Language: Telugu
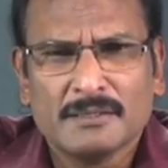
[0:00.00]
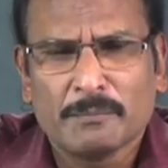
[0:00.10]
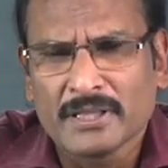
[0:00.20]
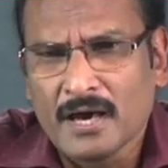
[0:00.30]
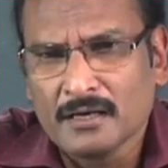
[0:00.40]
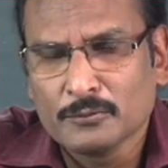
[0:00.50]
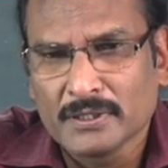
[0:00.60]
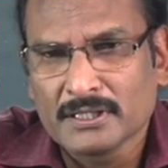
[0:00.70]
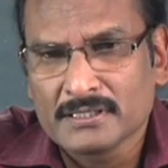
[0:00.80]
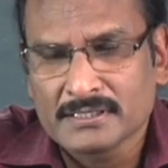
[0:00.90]
పదహారు
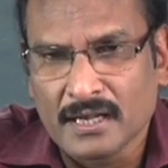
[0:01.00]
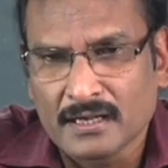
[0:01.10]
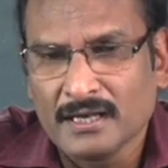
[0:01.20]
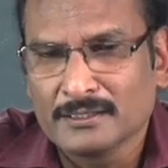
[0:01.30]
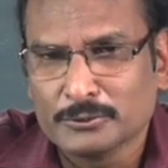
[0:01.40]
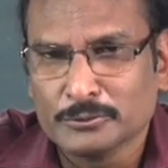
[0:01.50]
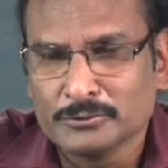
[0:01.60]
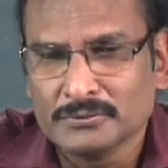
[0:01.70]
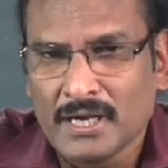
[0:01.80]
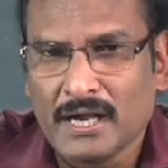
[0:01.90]
వందల సంఘాలకు
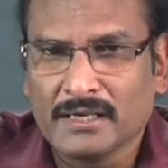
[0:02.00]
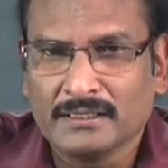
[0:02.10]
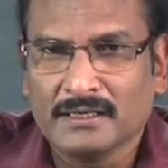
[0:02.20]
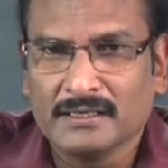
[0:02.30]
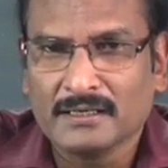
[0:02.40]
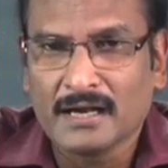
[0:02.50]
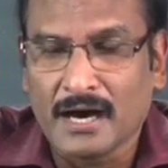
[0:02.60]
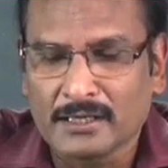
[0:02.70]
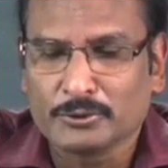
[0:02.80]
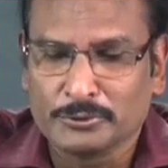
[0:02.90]
ఆయన
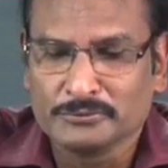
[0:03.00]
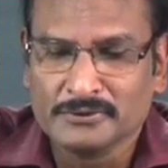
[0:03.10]
కారకుడు